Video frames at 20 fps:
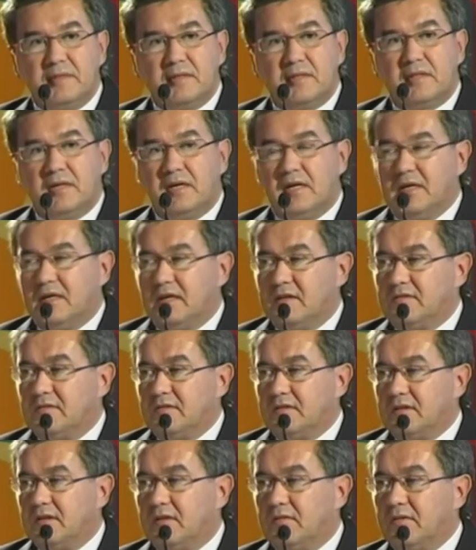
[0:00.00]
Tá? Esse,
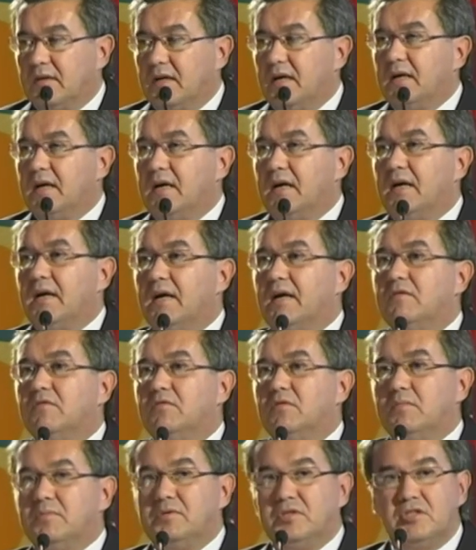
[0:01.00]
então, é, é
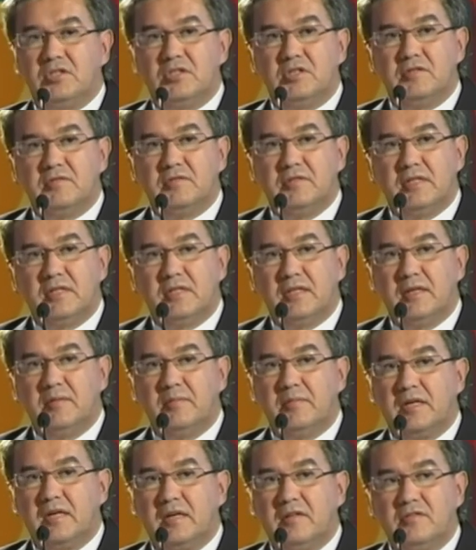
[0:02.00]
o objetivo da
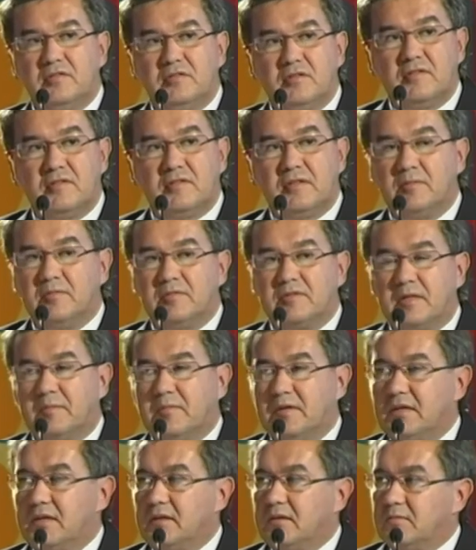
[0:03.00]
Telebrás e estamos
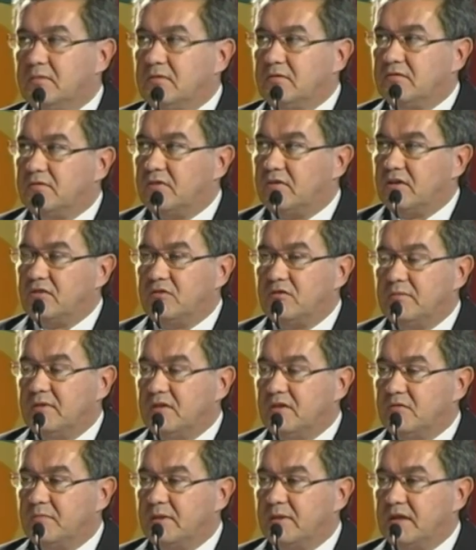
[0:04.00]
trabalhando muito
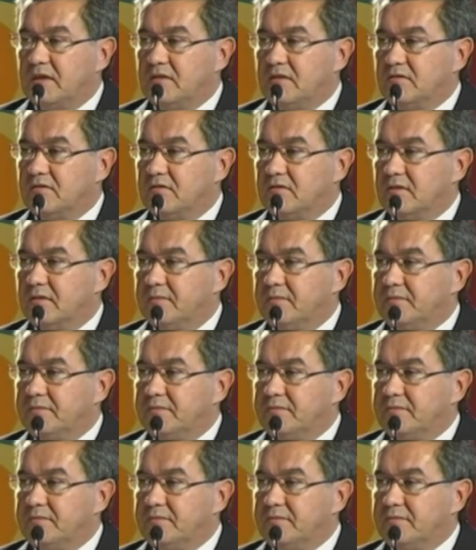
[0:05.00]
fortemente para isso. Né?